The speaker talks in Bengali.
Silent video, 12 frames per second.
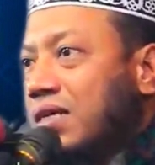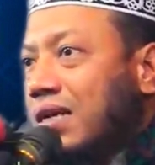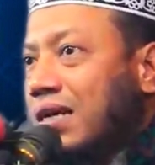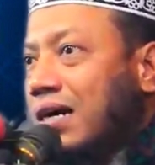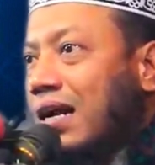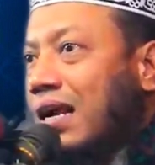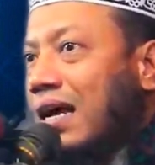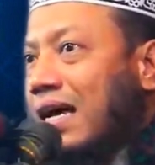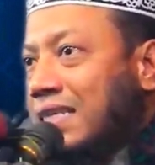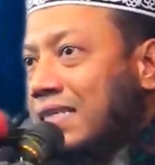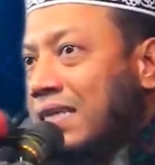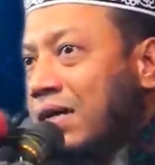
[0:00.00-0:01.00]
জেলখানায়
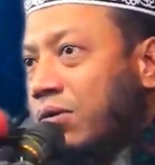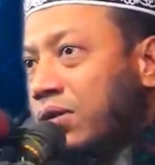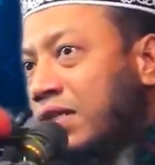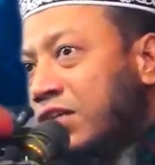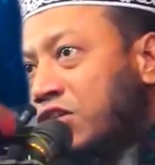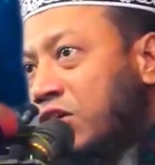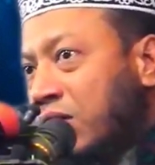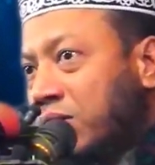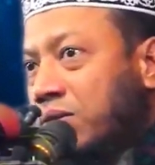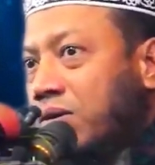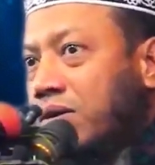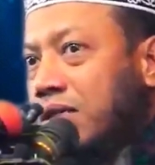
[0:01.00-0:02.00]
আছে অতি
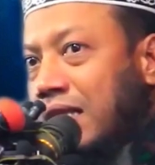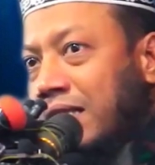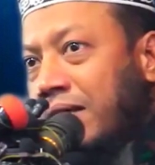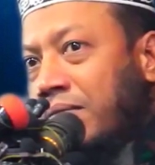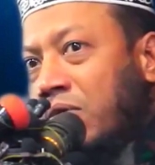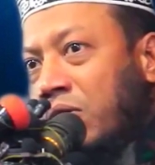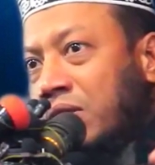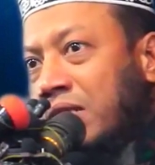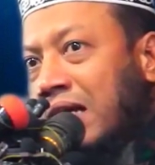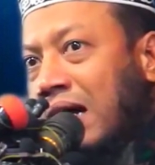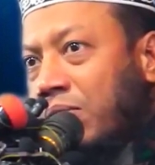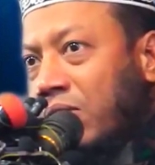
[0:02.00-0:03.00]
সত্তর তাদের
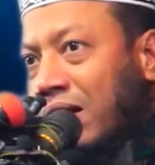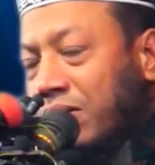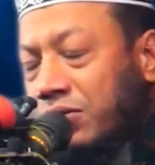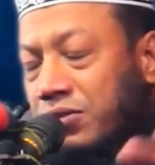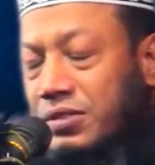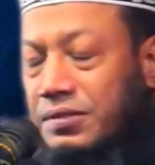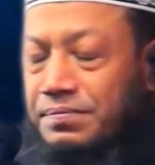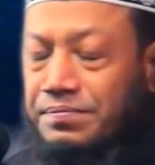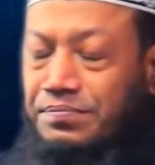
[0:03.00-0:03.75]
মুক্তি কামনা করছে